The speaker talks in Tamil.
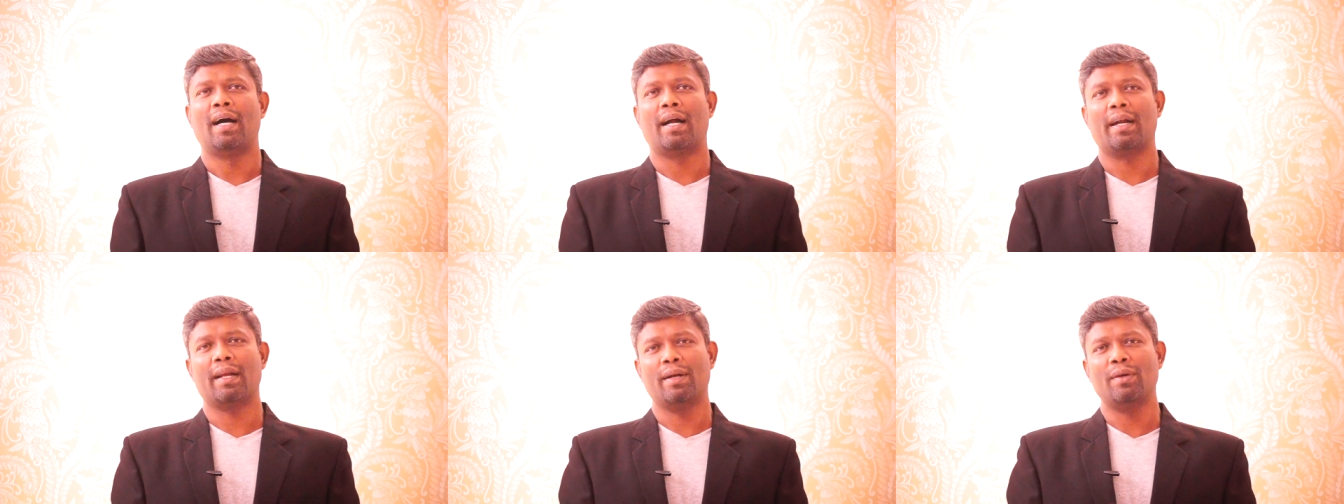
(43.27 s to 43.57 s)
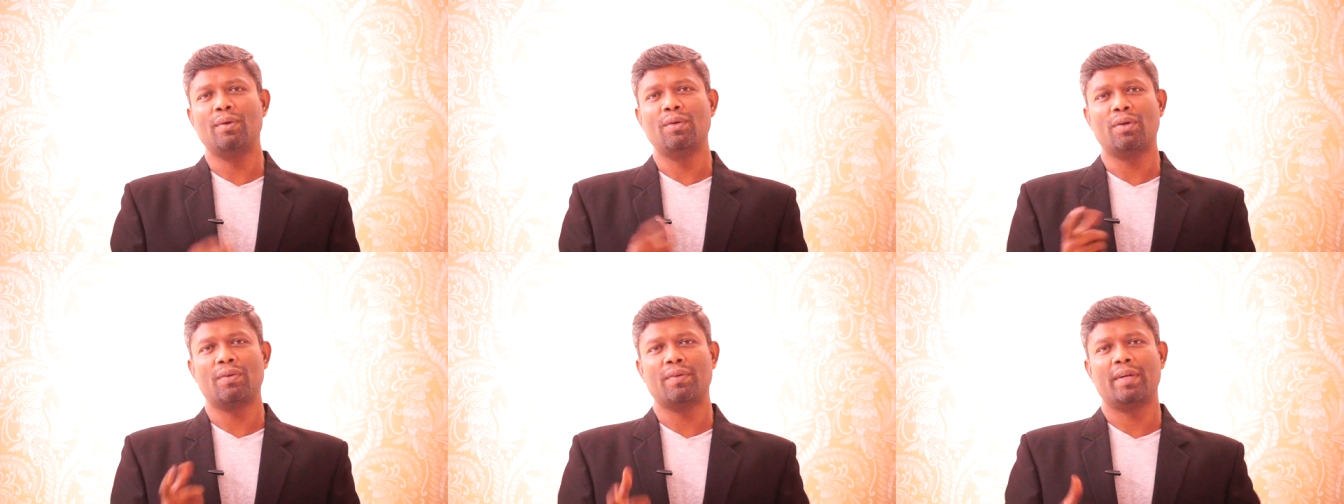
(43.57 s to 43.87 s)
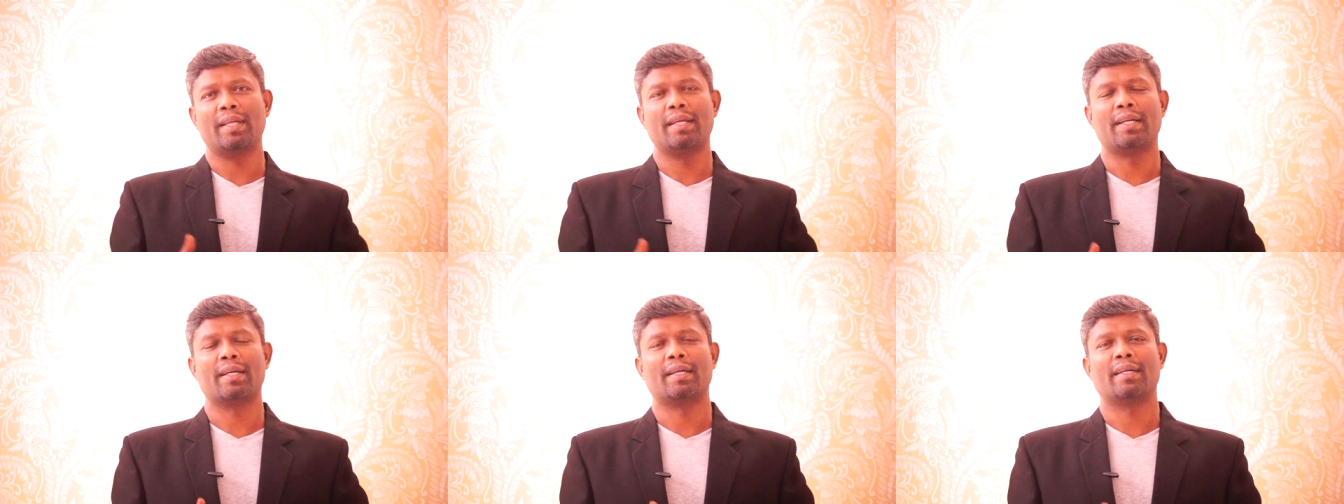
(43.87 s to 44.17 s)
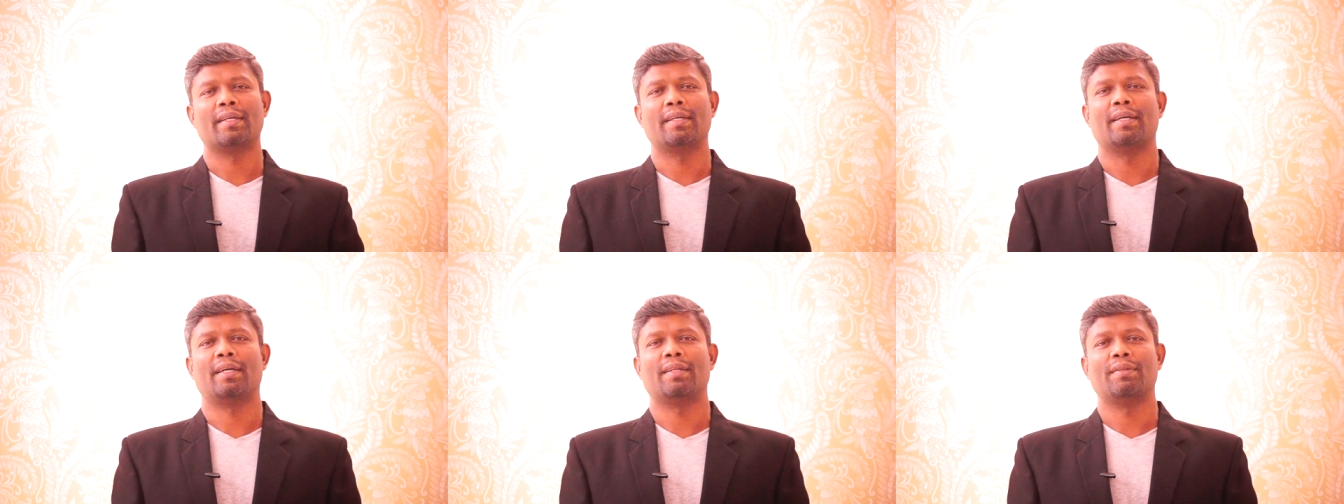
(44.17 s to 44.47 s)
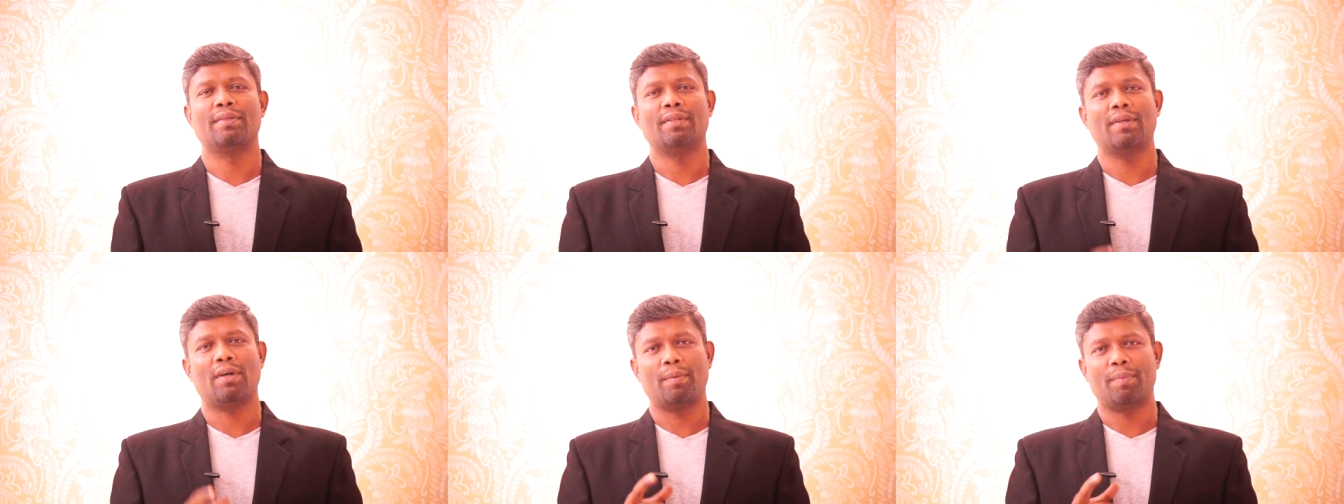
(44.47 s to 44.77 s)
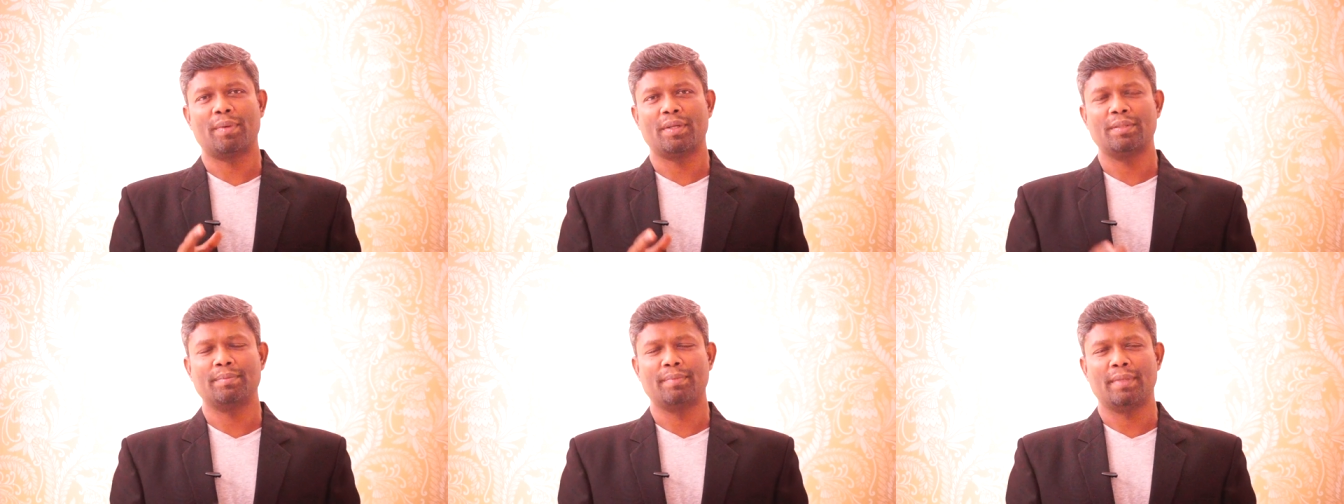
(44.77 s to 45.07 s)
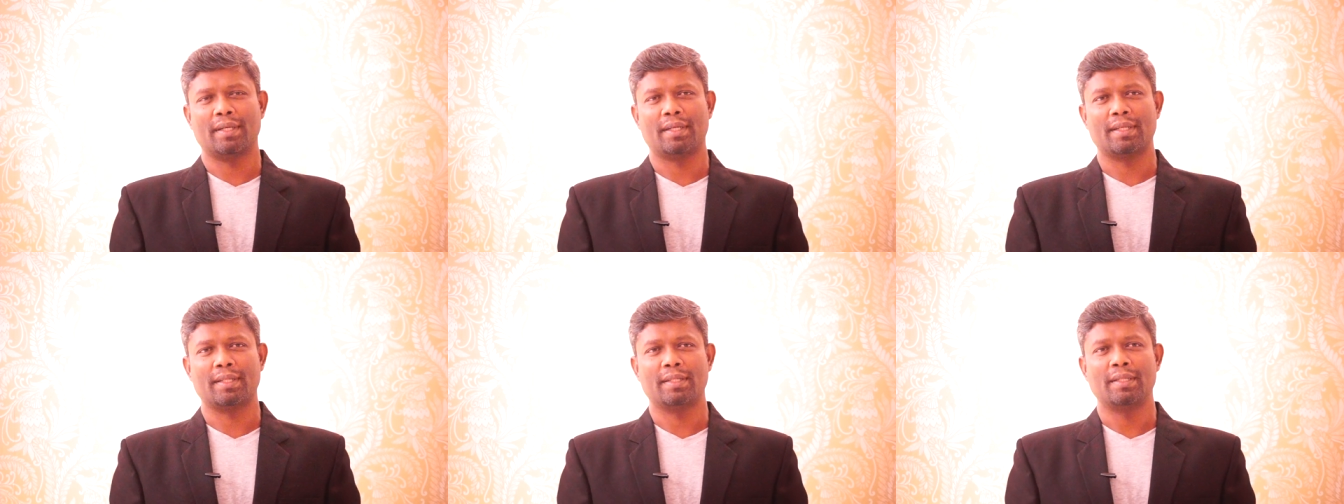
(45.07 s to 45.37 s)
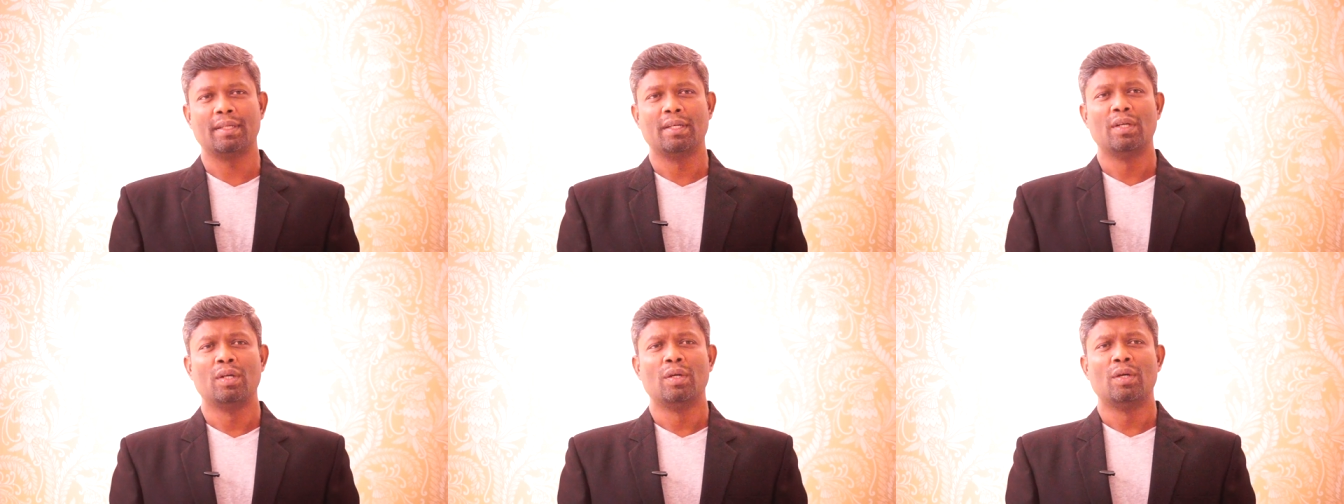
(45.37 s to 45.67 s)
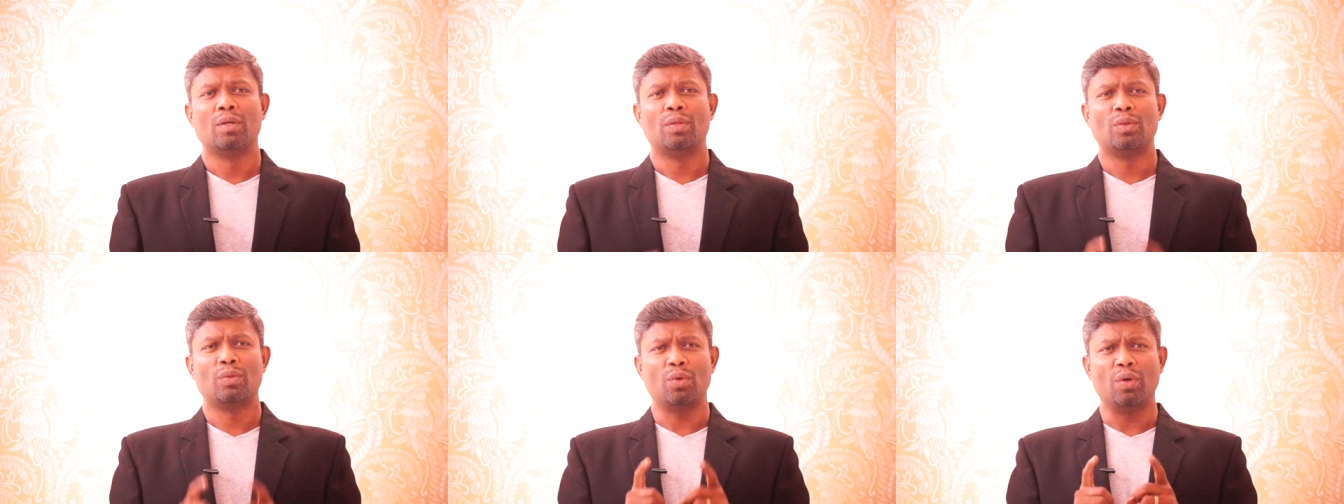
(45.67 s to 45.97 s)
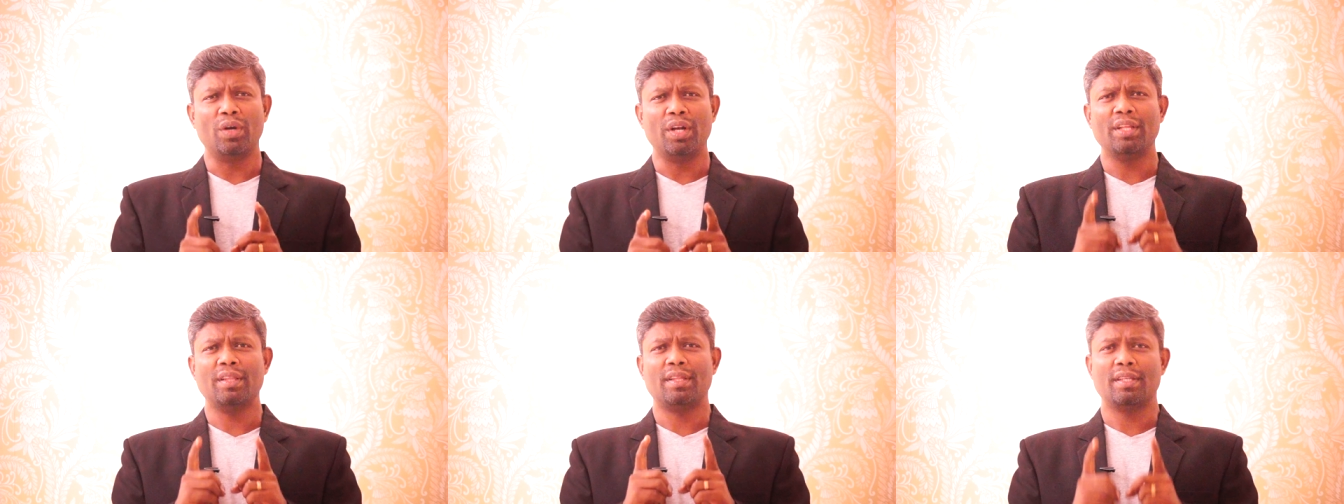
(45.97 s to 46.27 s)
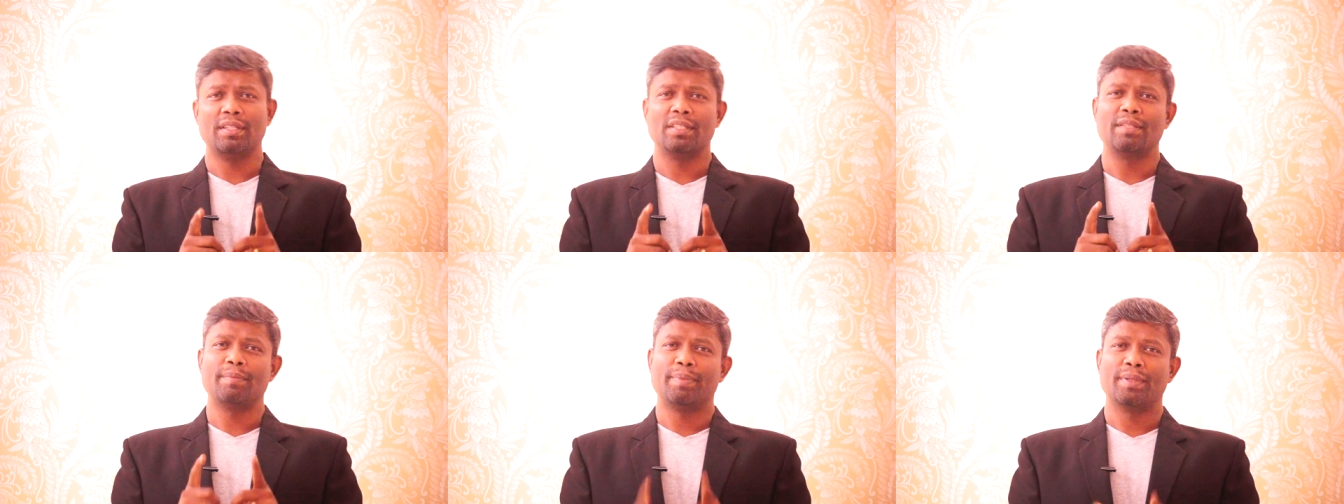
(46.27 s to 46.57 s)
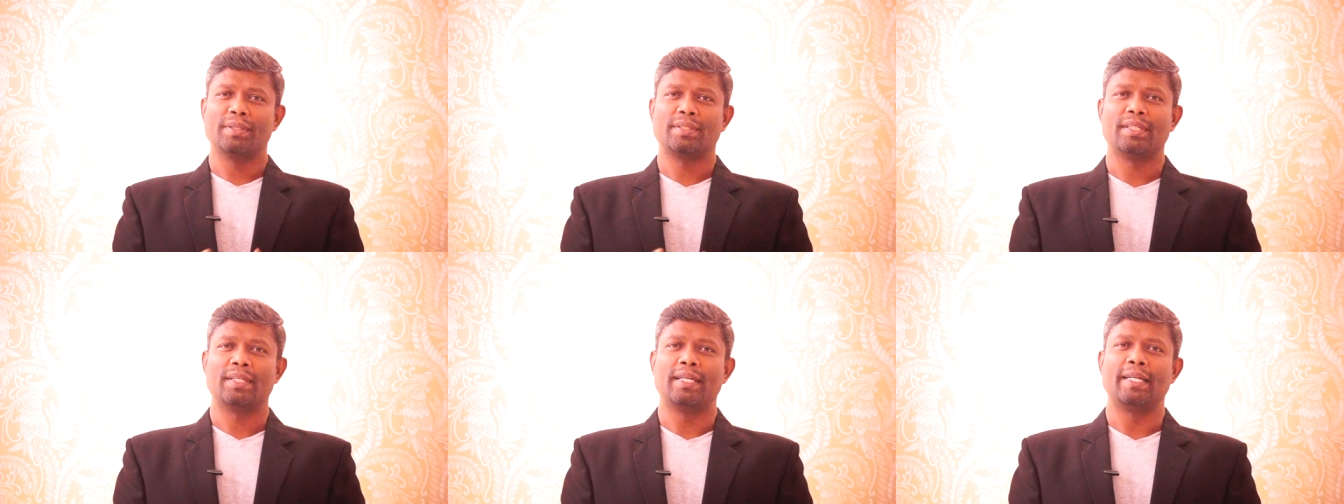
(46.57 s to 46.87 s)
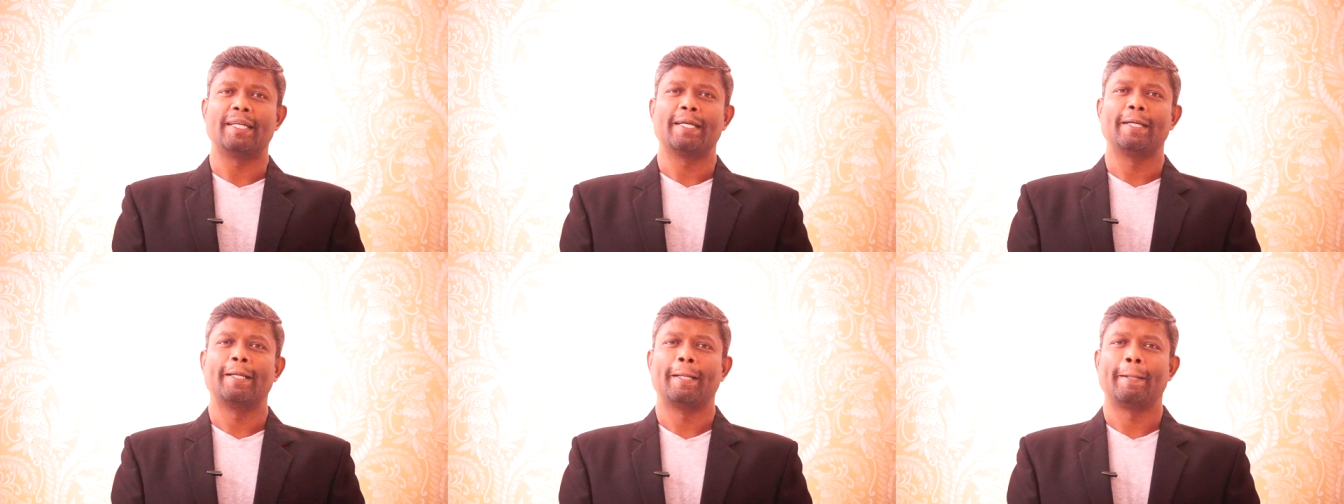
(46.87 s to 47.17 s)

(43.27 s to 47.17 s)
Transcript: ஆனால் இன்னொரு வழி இருக்குது அது வந்து ஆப்ரேஷன் பண்ணுறது தொண்ணூத்தஞ்சு பர்சன்ட்